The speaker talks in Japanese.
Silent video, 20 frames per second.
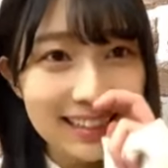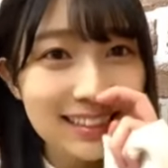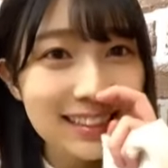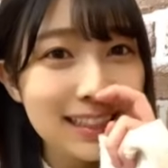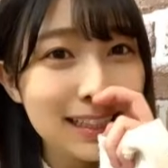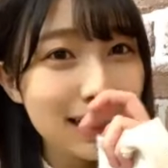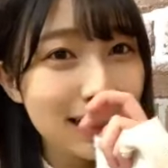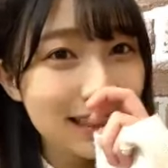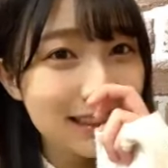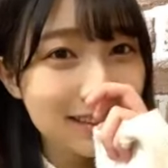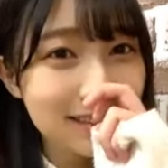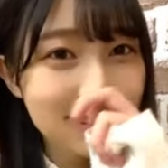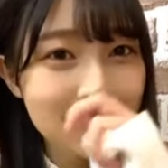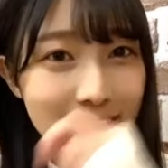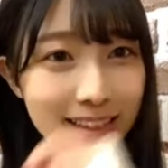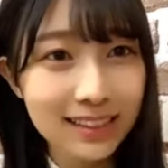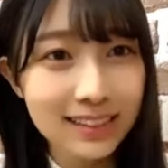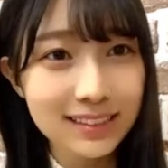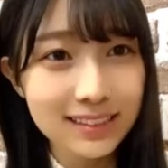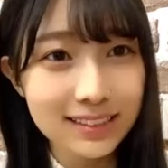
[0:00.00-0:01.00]
明日から後
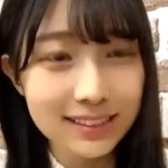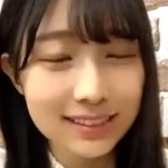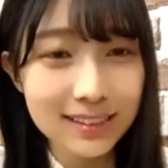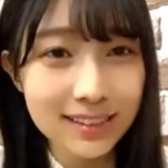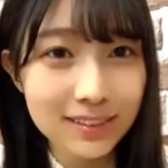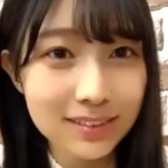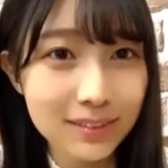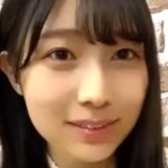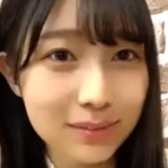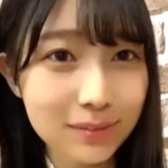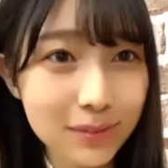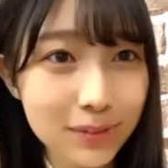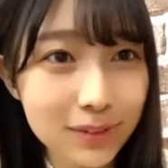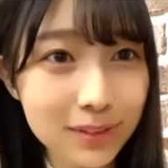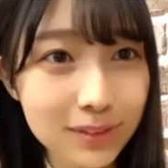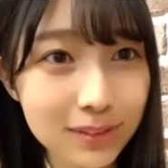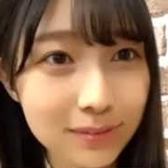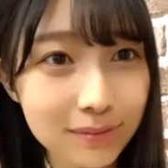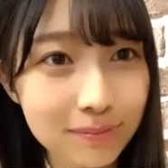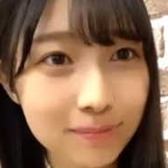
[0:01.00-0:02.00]
半戦だと
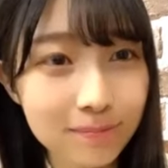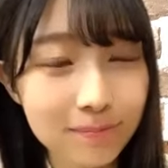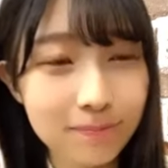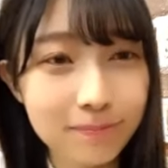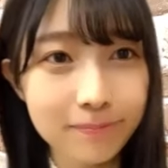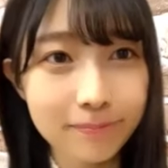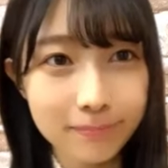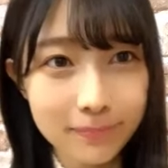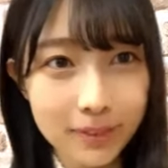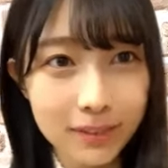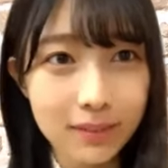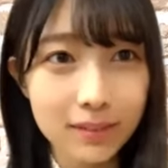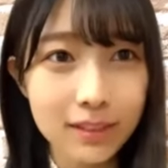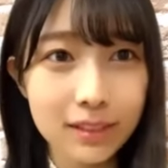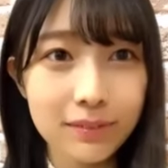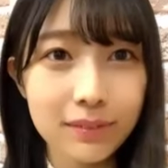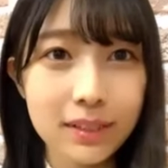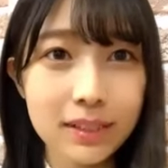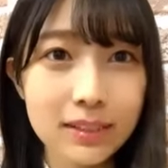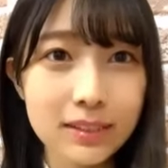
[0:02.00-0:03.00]
思うなの
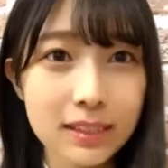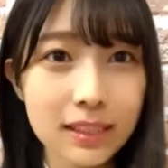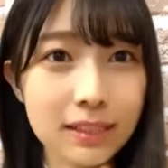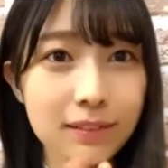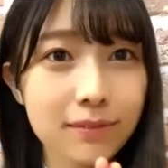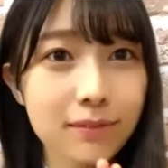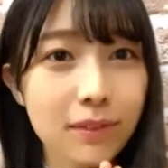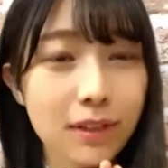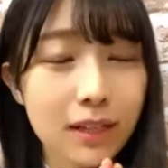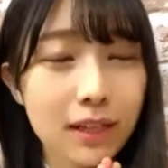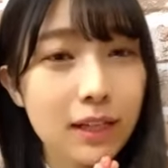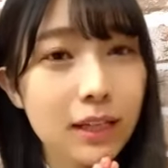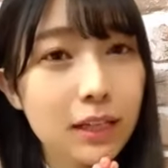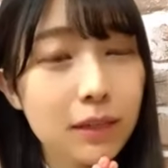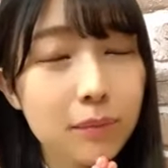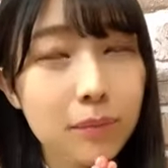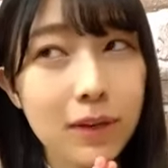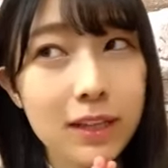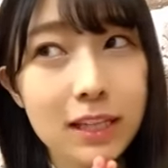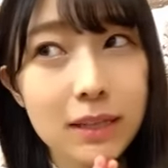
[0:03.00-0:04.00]
で皆さん
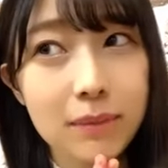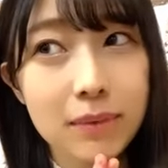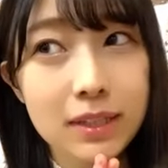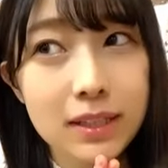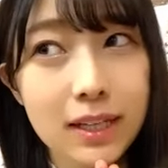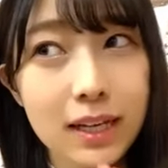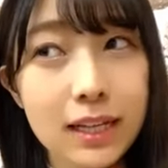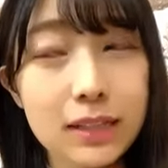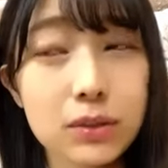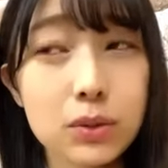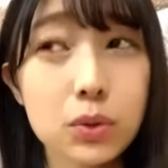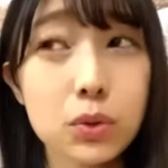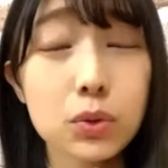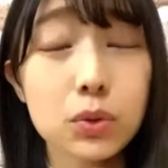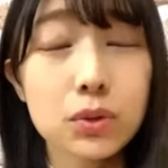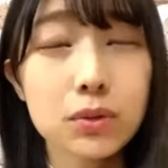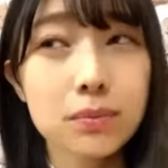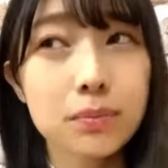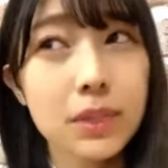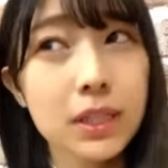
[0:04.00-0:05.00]
まだまだあ
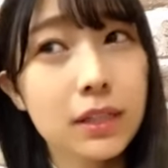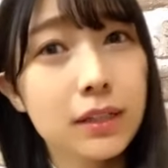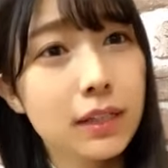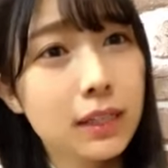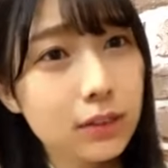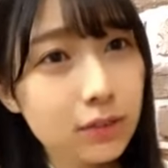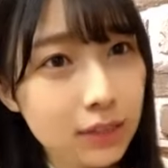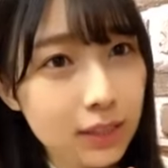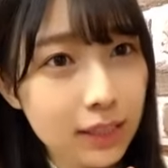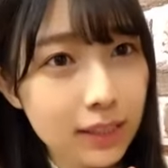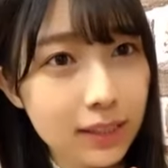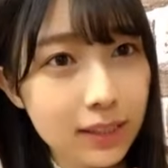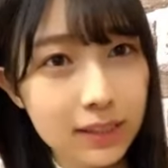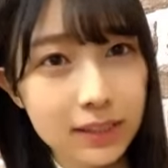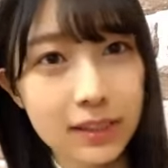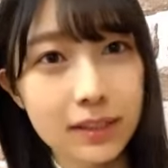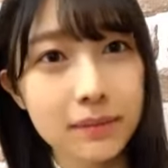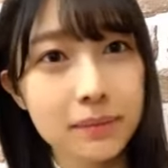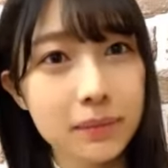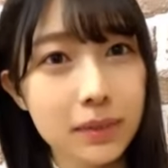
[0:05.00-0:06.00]
と3日ぐらいか
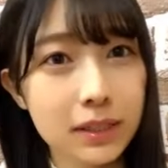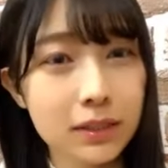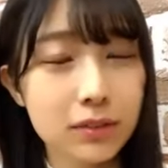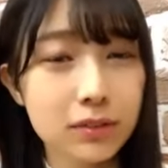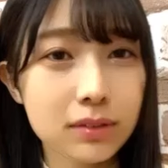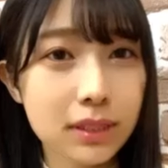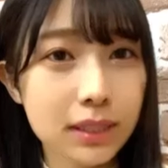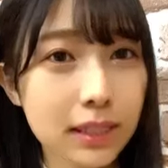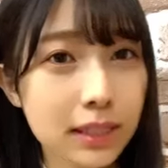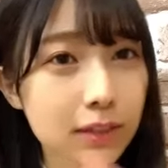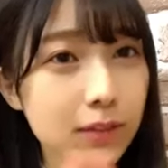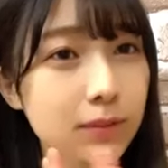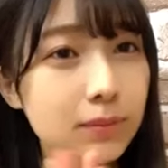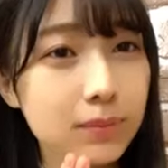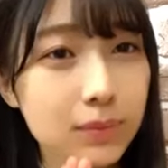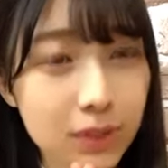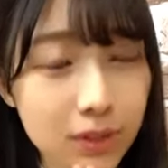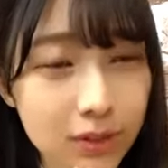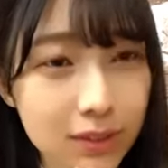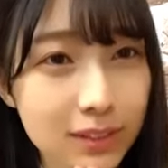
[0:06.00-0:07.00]
なあるんだけど
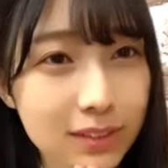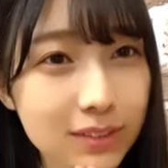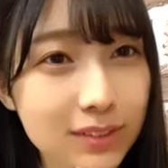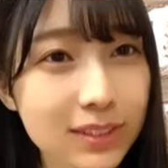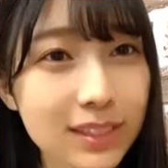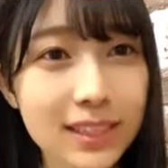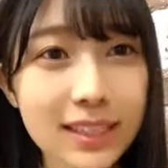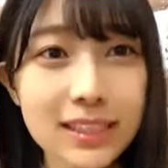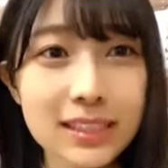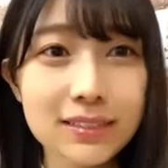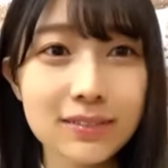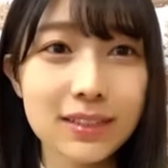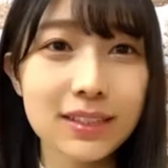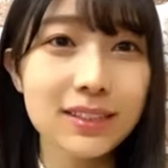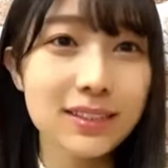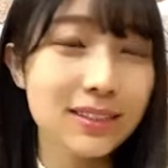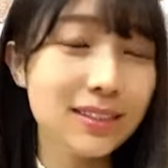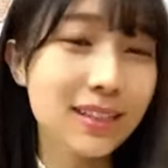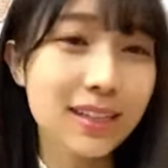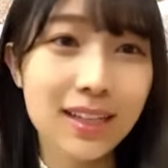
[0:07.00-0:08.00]
よろしくお願いしま
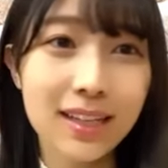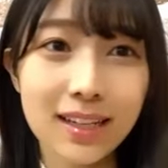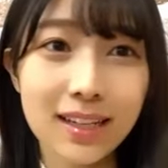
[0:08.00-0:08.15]
す